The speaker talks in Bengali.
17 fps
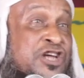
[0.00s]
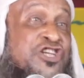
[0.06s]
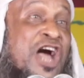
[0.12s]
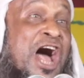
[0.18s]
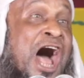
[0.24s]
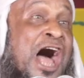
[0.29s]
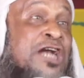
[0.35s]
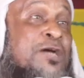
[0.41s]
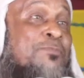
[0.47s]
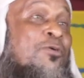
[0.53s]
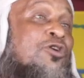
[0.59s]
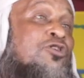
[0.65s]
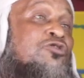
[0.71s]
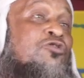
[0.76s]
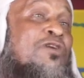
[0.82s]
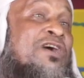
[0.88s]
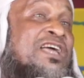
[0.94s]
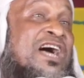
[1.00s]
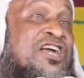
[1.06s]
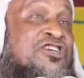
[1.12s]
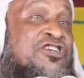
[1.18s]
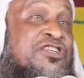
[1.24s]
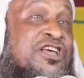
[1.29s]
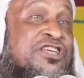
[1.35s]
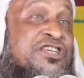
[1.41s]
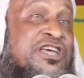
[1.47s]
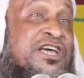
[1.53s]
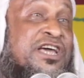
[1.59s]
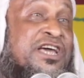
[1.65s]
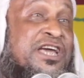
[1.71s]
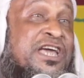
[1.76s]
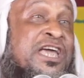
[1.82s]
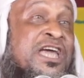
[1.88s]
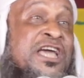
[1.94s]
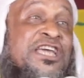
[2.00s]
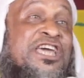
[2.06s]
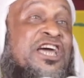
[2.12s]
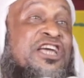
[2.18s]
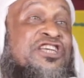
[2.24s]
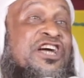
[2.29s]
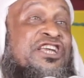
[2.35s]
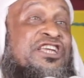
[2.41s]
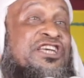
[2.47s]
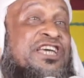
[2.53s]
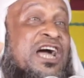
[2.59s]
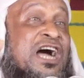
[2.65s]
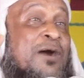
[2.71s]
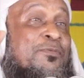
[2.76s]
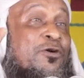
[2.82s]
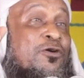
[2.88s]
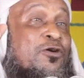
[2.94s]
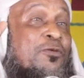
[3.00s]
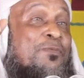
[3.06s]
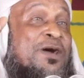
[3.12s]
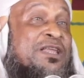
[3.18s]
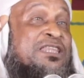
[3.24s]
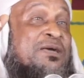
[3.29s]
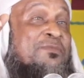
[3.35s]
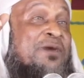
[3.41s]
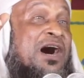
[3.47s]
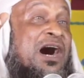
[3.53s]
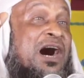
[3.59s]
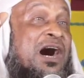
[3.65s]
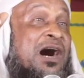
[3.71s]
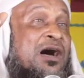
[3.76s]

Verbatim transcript: সারবদ্ধ হয়ে আসতেছে কে জানি গিয়া বললো পাতে মা